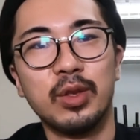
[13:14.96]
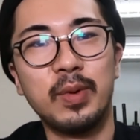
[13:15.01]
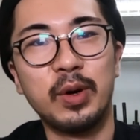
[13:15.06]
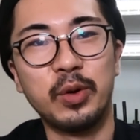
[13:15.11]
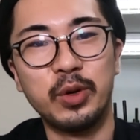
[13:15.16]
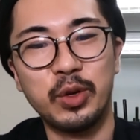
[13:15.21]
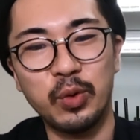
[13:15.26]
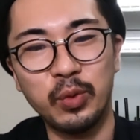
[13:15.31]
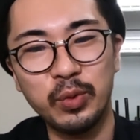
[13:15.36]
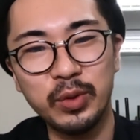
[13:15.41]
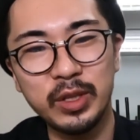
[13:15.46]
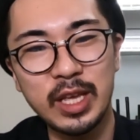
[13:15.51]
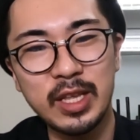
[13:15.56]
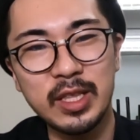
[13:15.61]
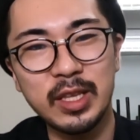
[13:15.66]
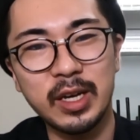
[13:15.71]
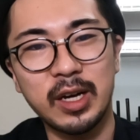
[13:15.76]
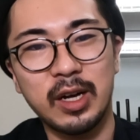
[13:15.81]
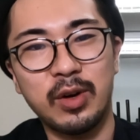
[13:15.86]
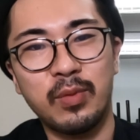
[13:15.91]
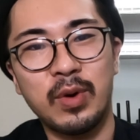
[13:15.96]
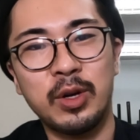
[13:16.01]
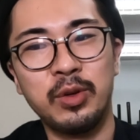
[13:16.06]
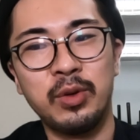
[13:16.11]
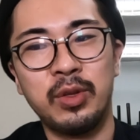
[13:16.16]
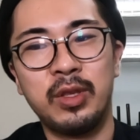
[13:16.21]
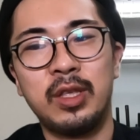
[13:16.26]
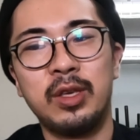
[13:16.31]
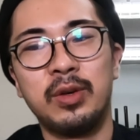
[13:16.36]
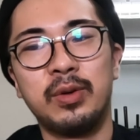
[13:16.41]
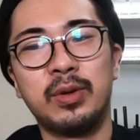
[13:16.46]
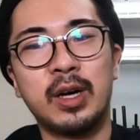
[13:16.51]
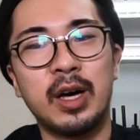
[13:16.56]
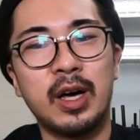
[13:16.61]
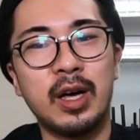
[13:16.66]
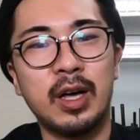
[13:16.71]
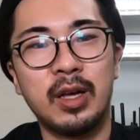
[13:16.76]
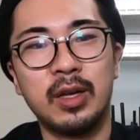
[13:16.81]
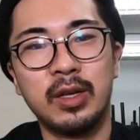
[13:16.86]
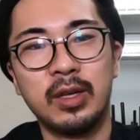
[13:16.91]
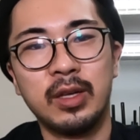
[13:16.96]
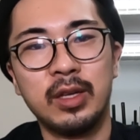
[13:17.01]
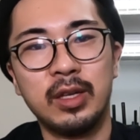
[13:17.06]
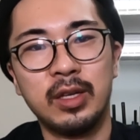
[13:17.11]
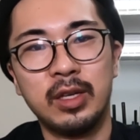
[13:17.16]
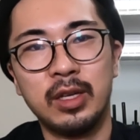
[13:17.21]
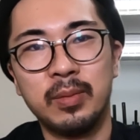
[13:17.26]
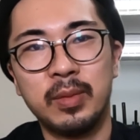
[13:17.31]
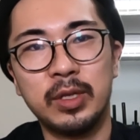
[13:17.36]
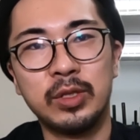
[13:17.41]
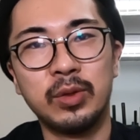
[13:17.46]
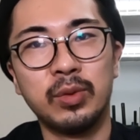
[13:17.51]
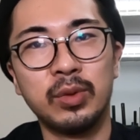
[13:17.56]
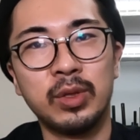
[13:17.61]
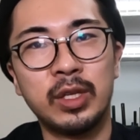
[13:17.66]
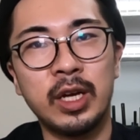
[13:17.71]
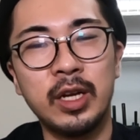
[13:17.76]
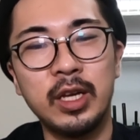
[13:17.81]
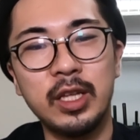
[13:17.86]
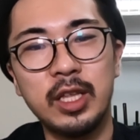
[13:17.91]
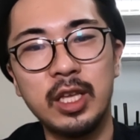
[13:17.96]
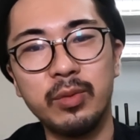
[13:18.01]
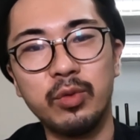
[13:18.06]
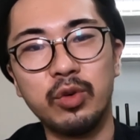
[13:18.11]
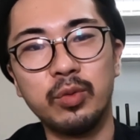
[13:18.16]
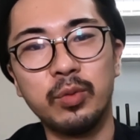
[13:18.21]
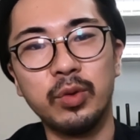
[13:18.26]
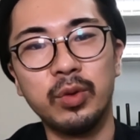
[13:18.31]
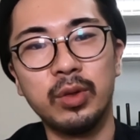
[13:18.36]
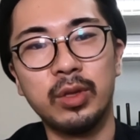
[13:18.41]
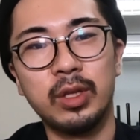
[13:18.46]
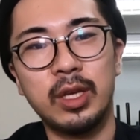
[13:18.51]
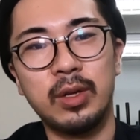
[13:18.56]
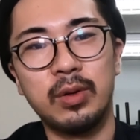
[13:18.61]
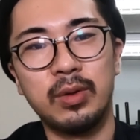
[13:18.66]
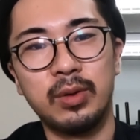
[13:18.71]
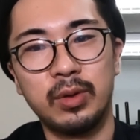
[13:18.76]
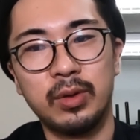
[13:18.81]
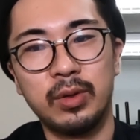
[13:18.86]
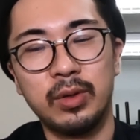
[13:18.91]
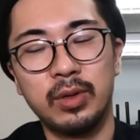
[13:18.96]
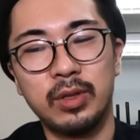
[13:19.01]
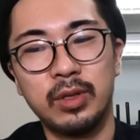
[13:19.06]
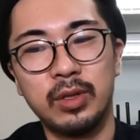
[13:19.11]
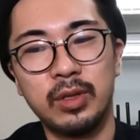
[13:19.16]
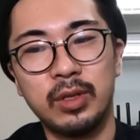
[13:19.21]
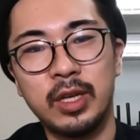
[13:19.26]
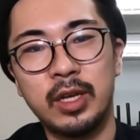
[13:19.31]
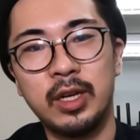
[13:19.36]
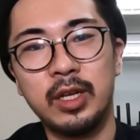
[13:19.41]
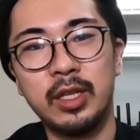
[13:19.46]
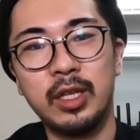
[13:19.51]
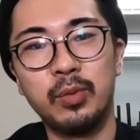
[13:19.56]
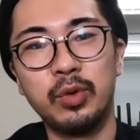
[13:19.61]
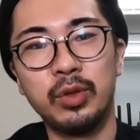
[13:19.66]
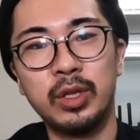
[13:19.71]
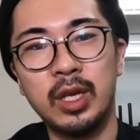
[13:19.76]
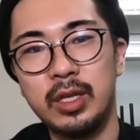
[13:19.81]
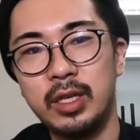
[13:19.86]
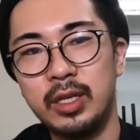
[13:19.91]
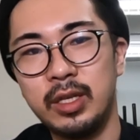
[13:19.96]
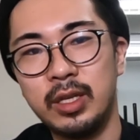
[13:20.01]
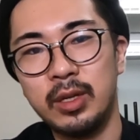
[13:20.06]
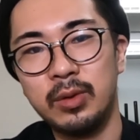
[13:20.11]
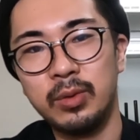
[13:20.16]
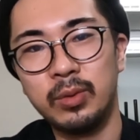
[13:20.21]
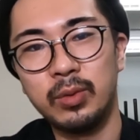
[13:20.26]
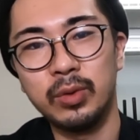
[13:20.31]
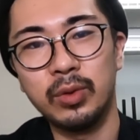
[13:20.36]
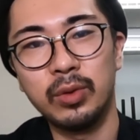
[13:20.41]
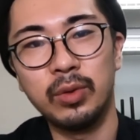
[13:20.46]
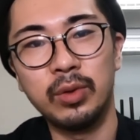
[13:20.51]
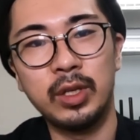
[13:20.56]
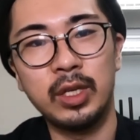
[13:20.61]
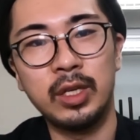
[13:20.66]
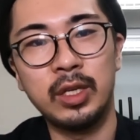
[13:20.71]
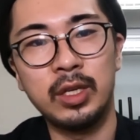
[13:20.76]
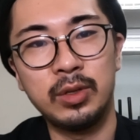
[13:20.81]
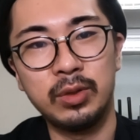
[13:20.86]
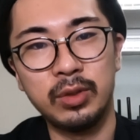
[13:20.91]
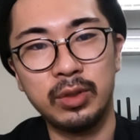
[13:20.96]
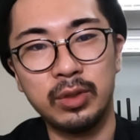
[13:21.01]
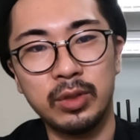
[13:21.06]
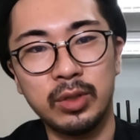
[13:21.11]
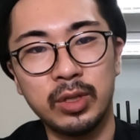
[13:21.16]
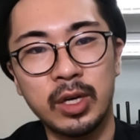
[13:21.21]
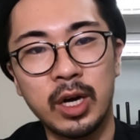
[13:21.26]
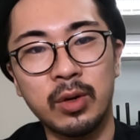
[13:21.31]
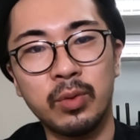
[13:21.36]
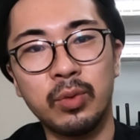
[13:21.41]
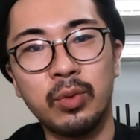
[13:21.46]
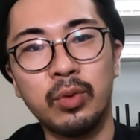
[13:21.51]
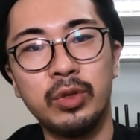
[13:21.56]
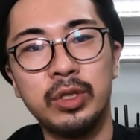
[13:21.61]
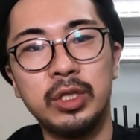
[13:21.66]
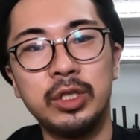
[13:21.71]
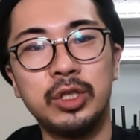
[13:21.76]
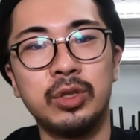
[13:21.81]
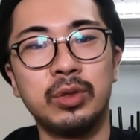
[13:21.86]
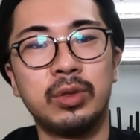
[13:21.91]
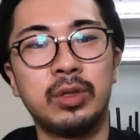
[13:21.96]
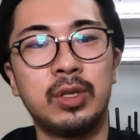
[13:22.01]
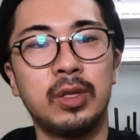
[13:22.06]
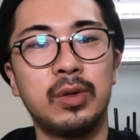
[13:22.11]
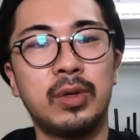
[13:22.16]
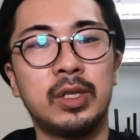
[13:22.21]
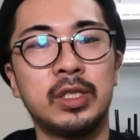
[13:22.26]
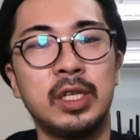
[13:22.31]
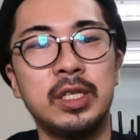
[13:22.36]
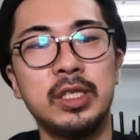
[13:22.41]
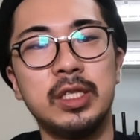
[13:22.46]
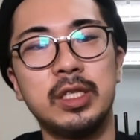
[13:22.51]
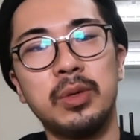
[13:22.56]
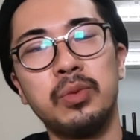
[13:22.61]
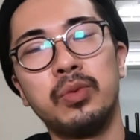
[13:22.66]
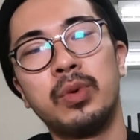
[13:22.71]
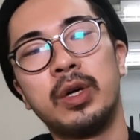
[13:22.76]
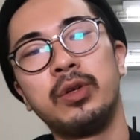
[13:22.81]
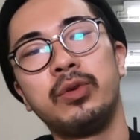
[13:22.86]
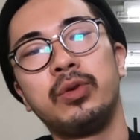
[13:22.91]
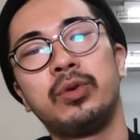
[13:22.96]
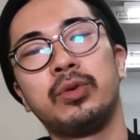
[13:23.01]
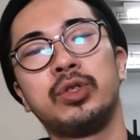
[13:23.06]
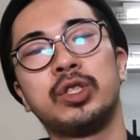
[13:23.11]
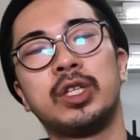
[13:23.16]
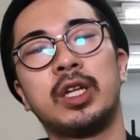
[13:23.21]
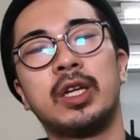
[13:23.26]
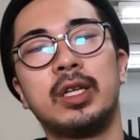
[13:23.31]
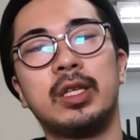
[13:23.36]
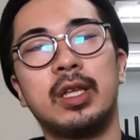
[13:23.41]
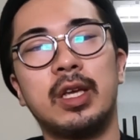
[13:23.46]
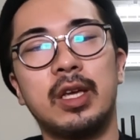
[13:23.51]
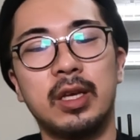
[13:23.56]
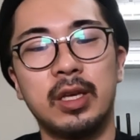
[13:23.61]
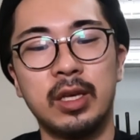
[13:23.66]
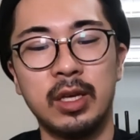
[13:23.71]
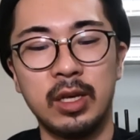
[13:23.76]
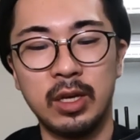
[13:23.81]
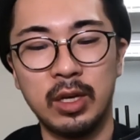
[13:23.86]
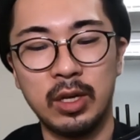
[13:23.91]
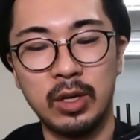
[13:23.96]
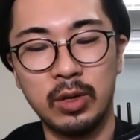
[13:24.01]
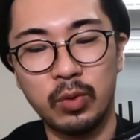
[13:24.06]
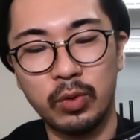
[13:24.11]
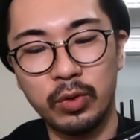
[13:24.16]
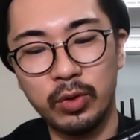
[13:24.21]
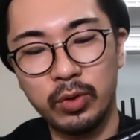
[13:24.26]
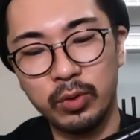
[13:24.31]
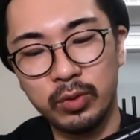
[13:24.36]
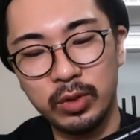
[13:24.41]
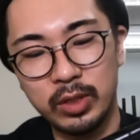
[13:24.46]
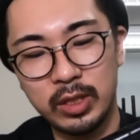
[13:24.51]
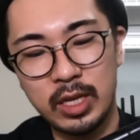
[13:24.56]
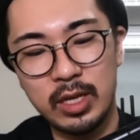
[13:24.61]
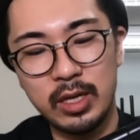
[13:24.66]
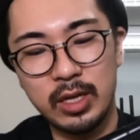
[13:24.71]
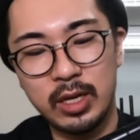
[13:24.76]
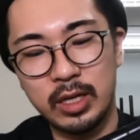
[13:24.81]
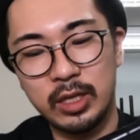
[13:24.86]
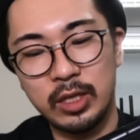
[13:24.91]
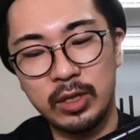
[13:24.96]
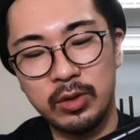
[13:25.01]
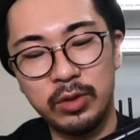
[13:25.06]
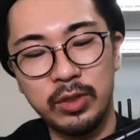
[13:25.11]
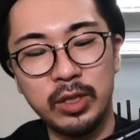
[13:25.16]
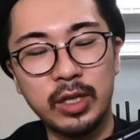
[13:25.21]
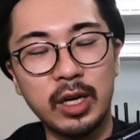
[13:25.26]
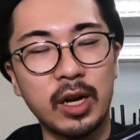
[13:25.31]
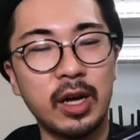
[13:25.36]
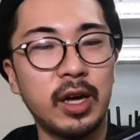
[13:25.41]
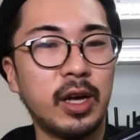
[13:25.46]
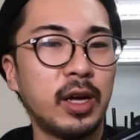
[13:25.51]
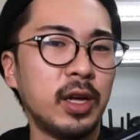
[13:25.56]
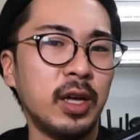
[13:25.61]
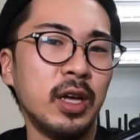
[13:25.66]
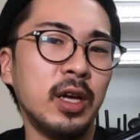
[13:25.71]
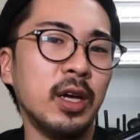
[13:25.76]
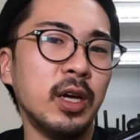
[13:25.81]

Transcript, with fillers: あ、これ4点だから悪いっていうか、まあ、その誰でも持ってる誰でも手に入れることのできるかっこいい銃っていうのは全然悪いことじゃないんでこの4点が低いから